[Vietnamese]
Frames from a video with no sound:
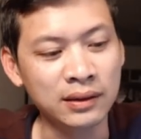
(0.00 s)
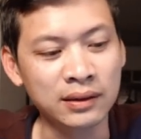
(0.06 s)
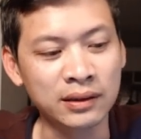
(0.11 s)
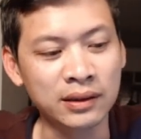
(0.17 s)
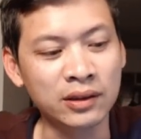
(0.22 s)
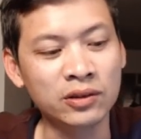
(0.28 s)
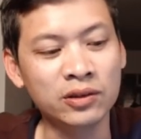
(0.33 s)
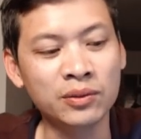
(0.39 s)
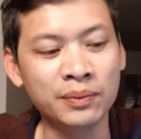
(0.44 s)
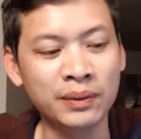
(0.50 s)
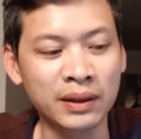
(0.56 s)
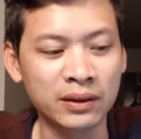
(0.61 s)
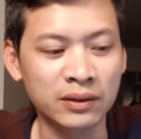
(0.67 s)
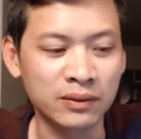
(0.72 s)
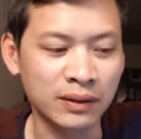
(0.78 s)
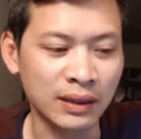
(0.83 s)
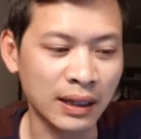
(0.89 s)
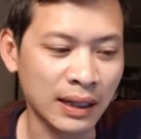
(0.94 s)

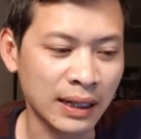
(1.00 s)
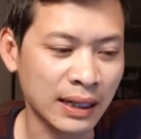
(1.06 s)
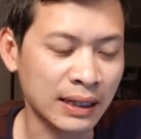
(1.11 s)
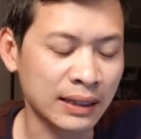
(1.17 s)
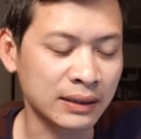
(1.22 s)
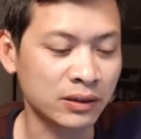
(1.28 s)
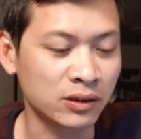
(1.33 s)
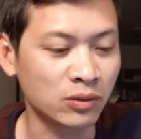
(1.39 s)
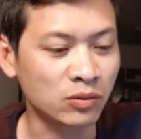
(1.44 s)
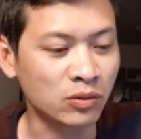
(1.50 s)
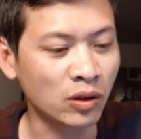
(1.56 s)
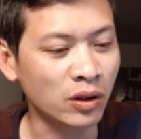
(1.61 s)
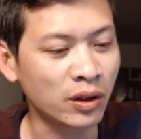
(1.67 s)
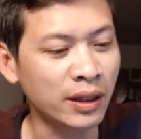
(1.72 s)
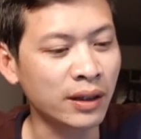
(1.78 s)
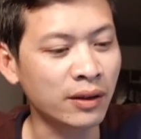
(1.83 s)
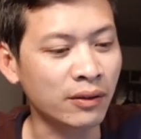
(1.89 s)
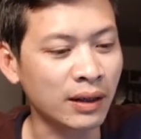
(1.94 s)
YouTuber chúng ta rằng chúng
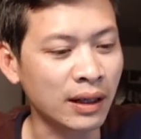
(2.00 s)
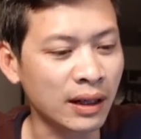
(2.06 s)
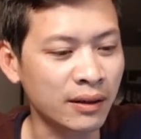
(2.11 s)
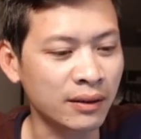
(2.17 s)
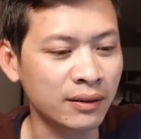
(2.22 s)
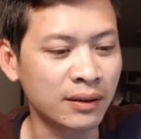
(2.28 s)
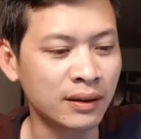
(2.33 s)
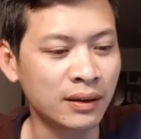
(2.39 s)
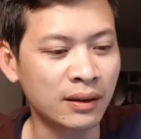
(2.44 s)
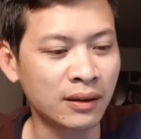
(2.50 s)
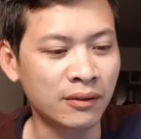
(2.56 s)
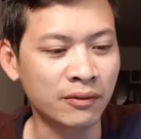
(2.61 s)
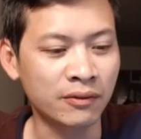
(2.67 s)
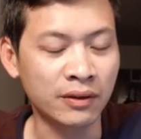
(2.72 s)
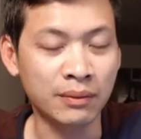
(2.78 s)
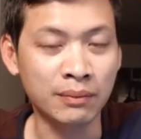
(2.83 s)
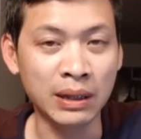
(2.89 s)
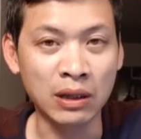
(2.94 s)
tôi hiểu rằng
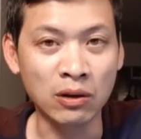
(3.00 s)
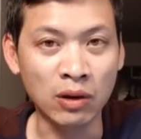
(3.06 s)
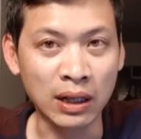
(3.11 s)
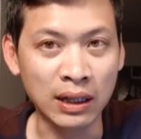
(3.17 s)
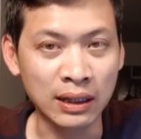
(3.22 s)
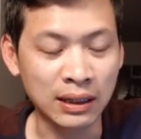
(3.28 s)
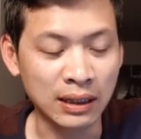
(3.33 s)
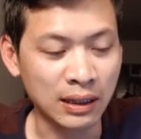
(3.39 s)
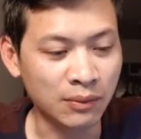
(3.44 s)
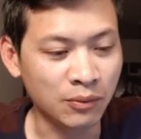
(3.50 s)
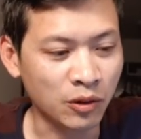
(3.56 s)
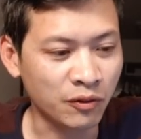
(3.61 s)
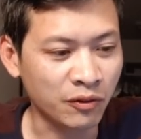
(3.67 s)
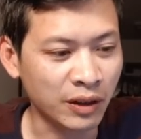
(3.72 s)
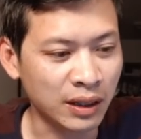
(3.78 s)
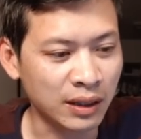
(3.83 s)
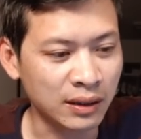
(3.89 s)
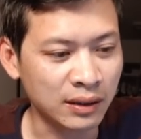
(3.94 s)
phần bình luận là
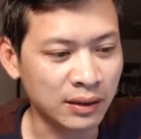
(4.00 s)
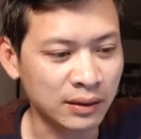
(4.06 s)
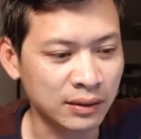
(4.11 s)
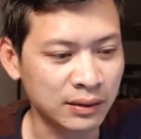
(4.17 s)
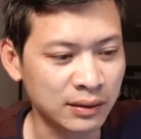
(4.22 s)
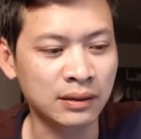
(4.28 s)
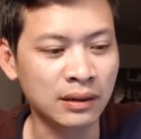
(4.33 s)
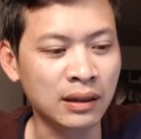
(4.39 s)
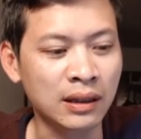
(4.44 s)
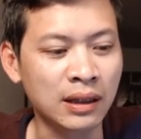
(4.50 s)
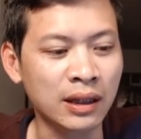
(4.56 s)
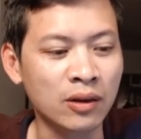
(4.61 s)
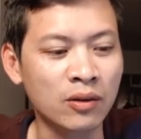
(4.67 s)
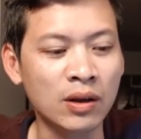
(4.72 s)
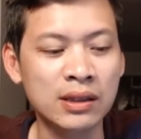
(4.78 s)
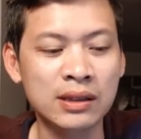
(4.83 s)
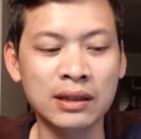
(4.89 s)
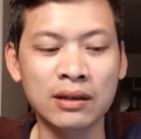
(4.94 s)
một phần cực kỳ
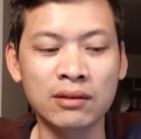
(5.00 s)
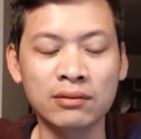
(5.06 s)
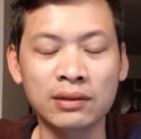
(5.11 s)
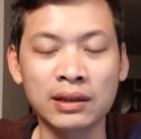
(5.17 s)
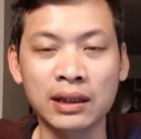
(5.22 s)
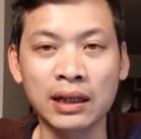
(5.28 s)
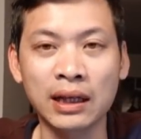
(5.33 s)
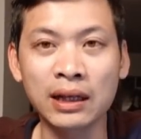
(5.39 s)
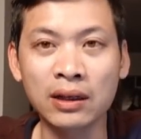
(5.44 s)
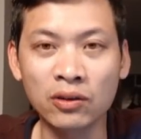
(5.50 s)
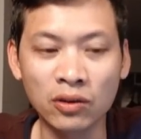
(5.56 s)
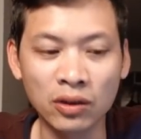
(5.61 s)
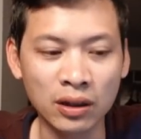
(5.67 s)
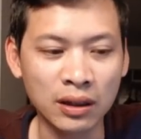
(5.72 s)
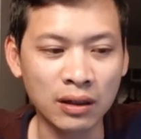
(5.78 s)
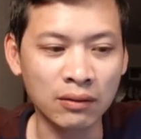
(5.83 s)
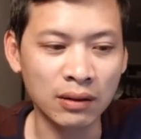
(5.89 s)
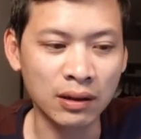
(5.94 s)
quan trọng để kết
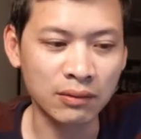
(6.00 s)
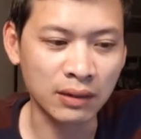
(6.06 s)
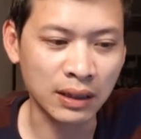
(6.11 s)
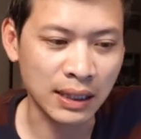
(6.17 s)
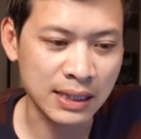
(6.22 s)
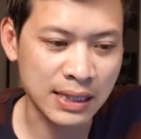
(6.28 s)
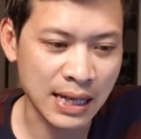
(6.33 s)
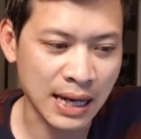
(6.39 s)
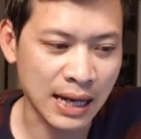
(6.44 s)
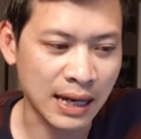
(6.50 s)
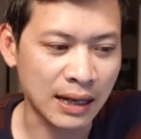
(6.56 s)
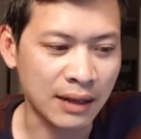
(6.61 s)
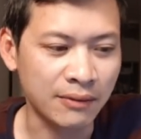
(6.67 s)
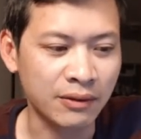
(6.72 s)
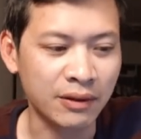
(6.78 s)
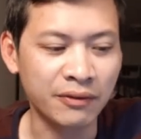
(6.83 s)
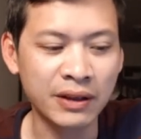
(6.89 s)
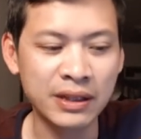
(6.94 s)
nối cộng đồng khán giả
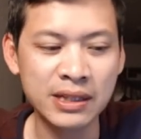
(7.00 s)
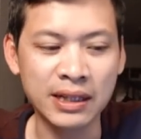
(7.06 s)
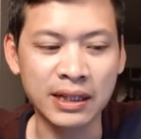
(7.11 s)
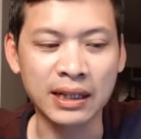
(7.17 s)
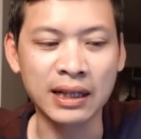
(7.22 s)
và phát triển